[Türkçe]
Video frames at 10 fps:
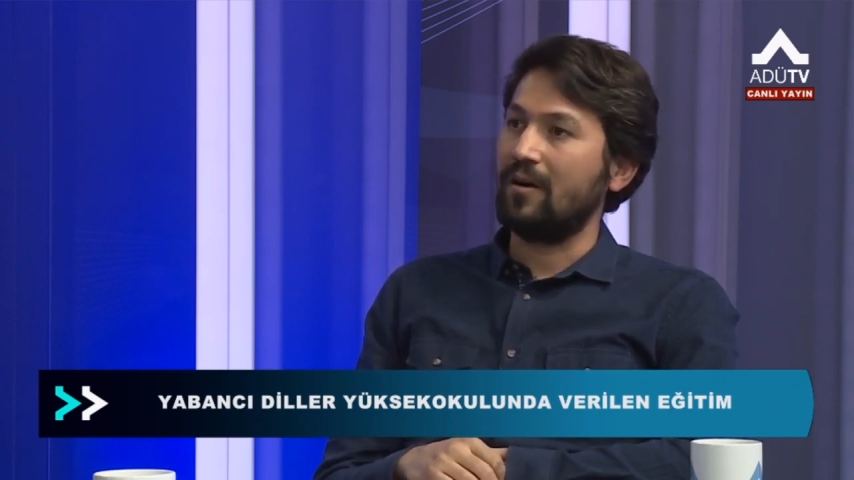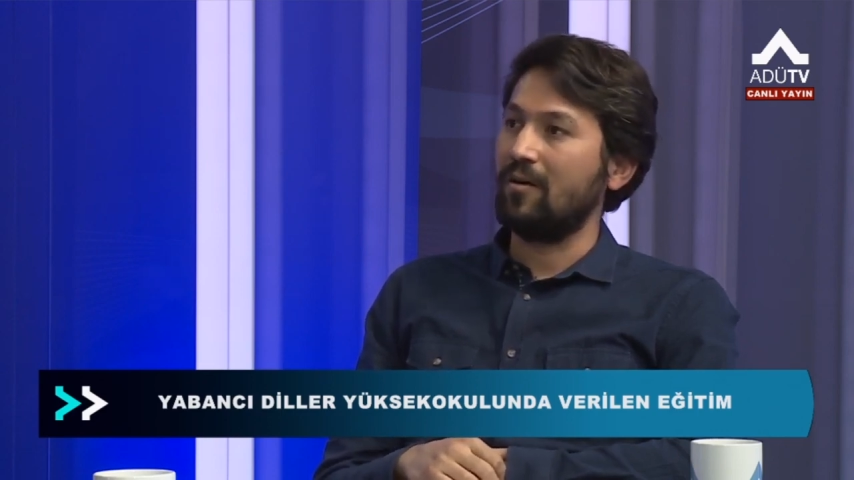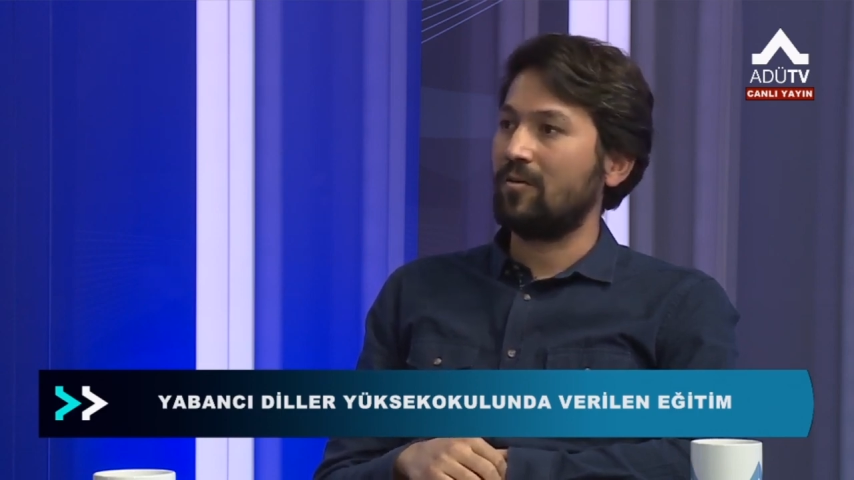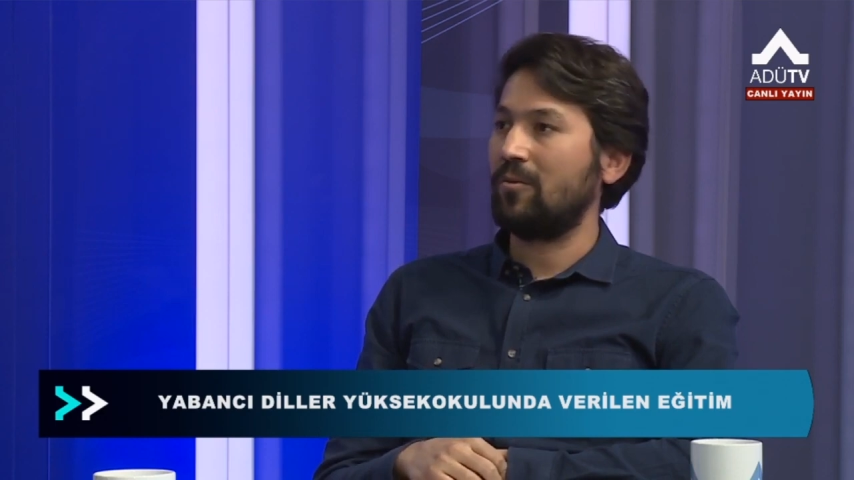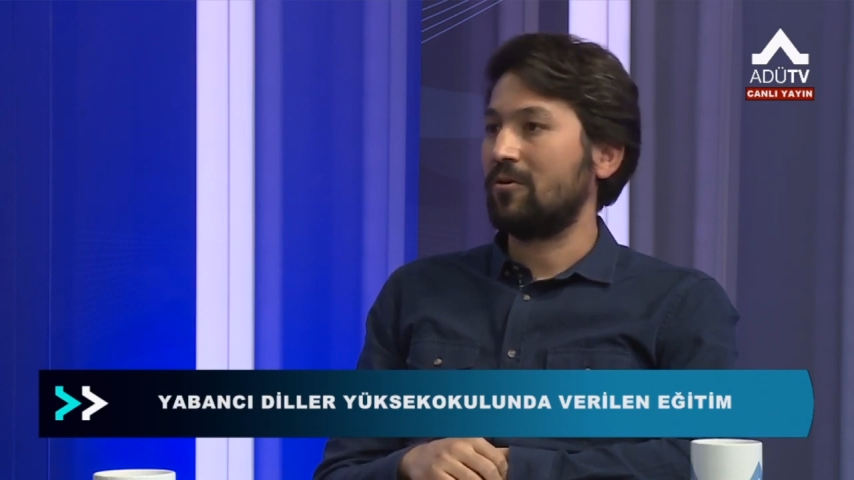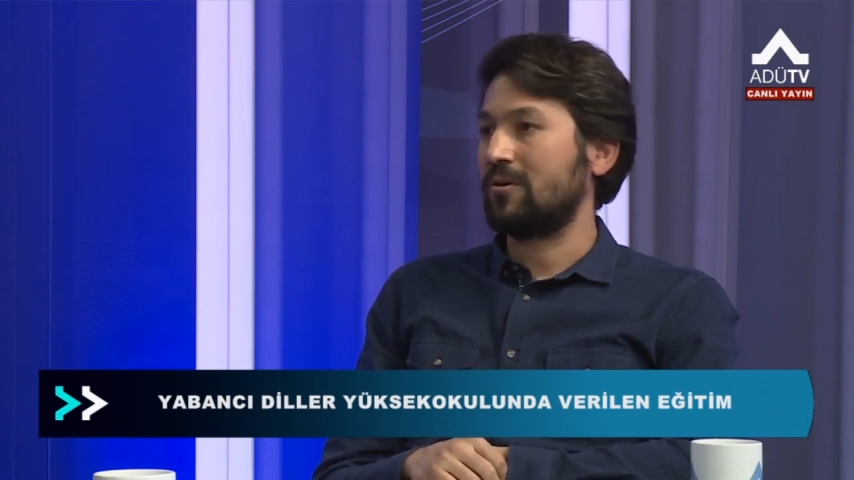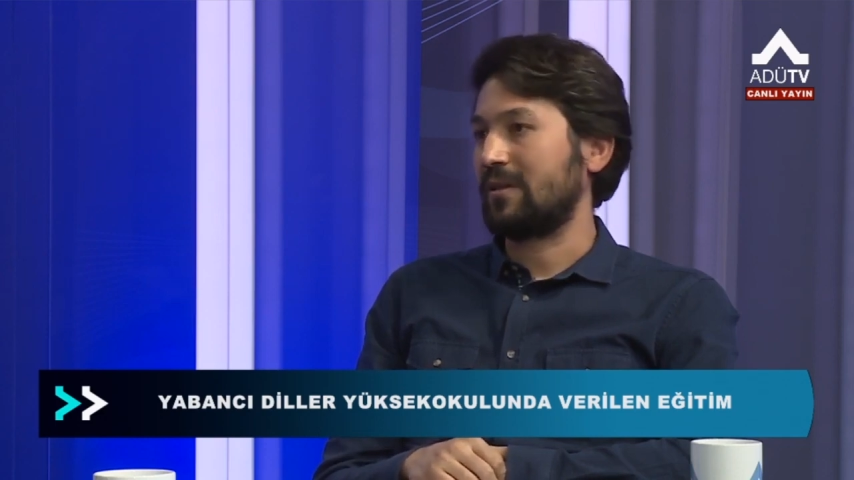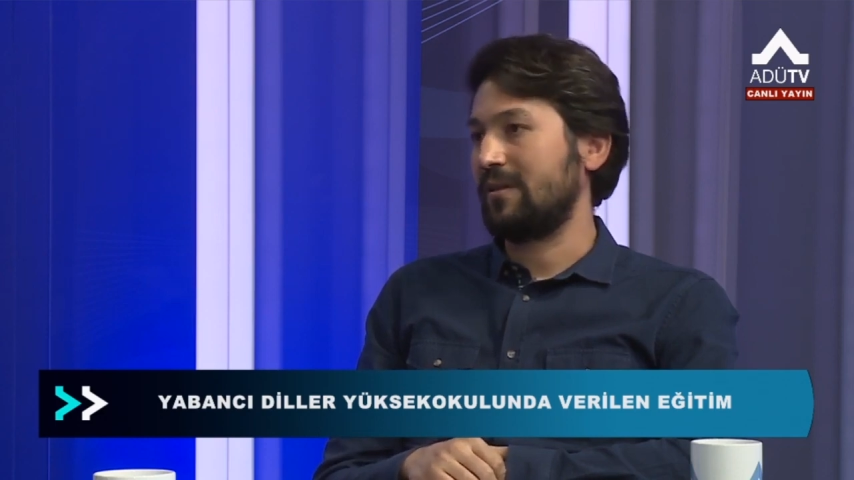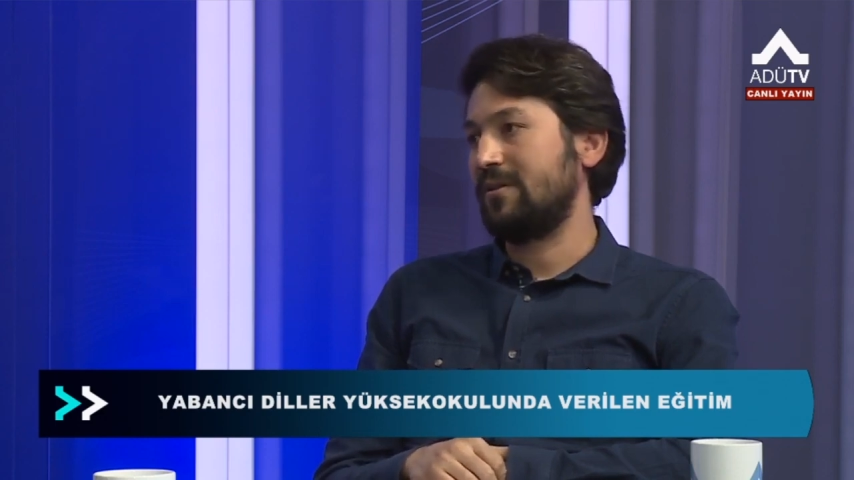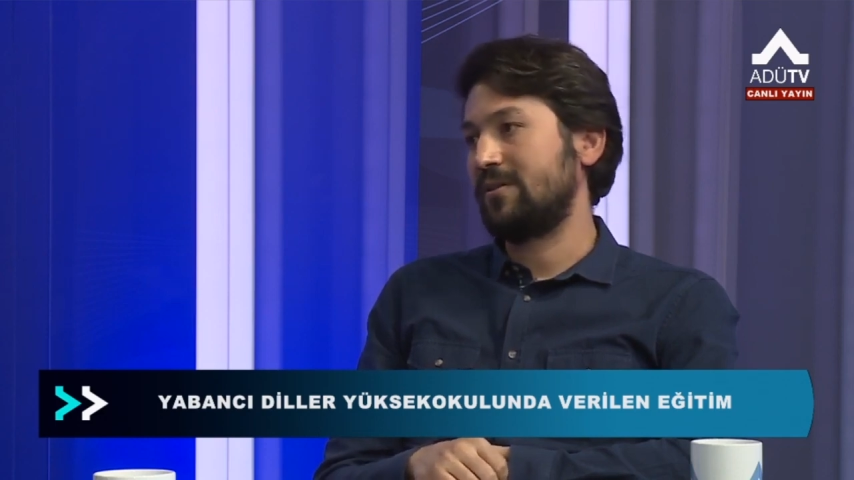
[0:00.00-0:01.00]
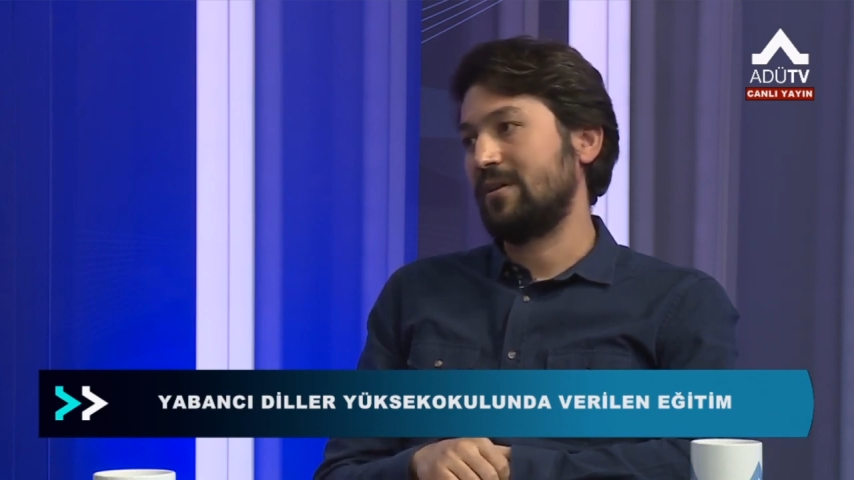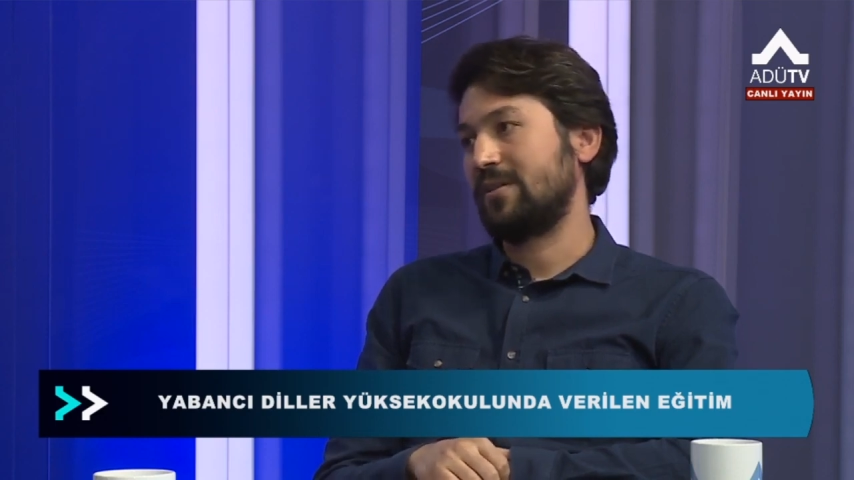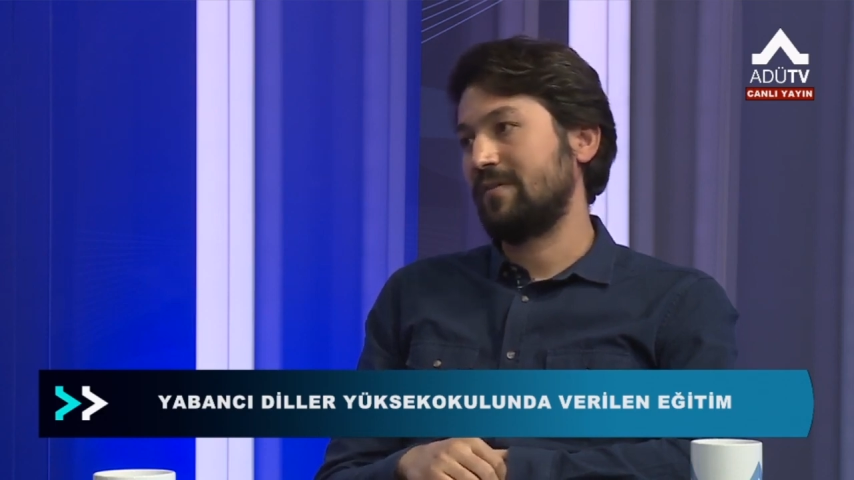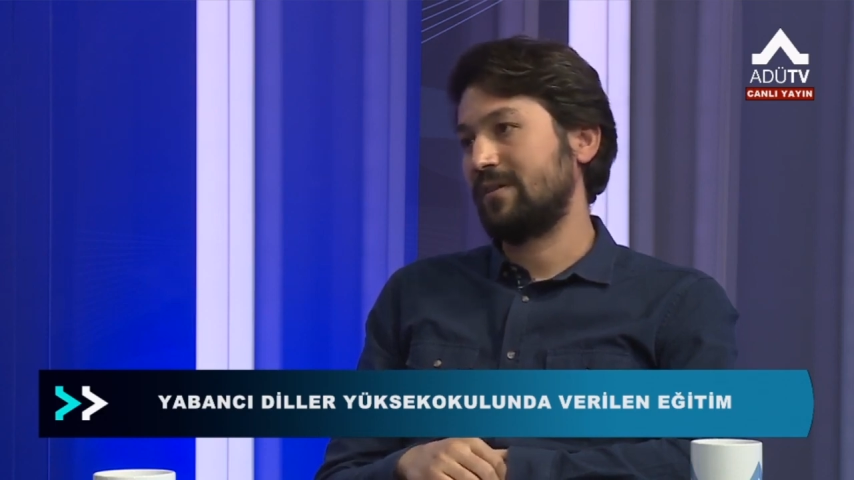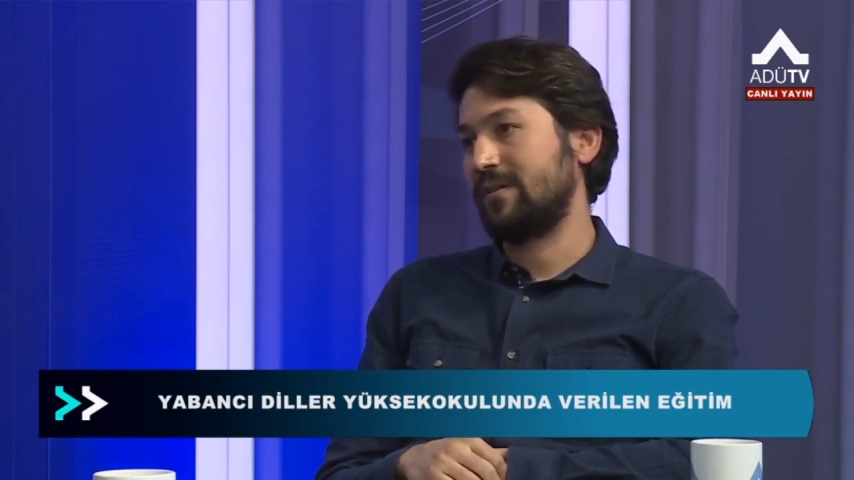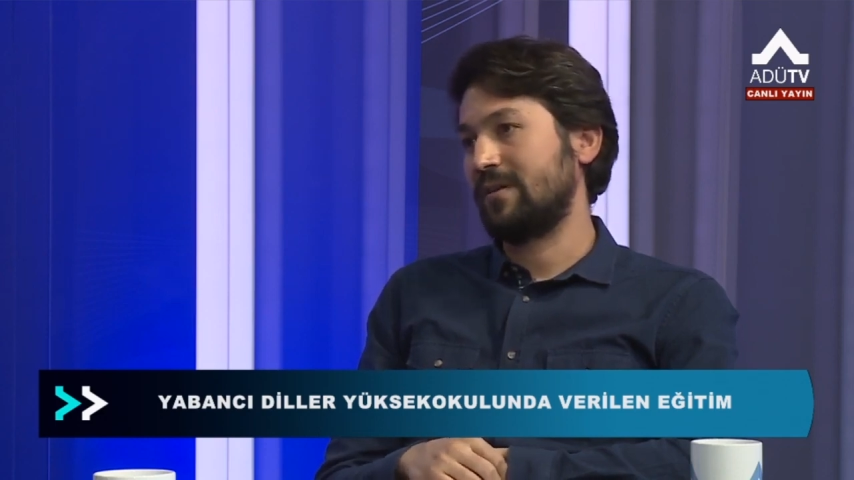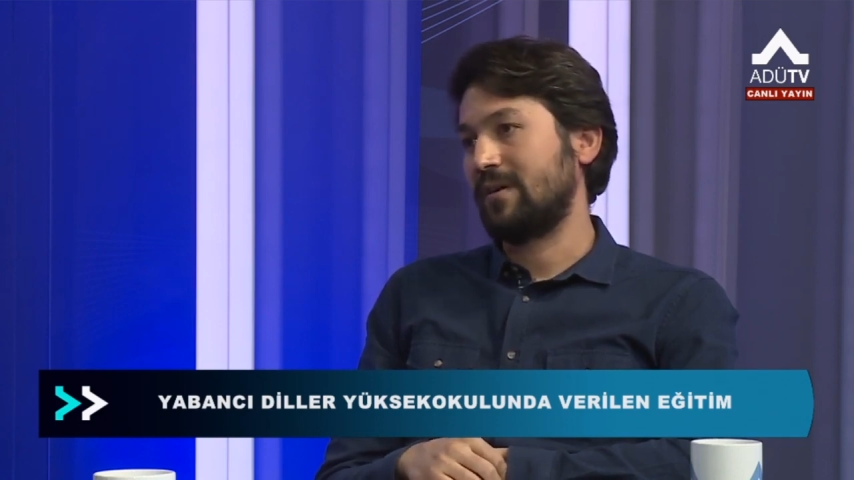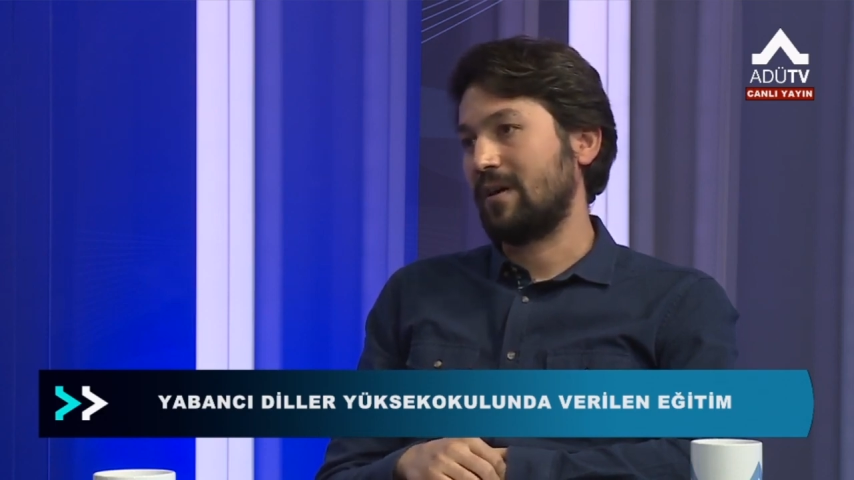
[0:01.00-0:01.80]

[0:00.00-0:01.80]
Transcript: Avrupa Ortak Dil Çerçevesi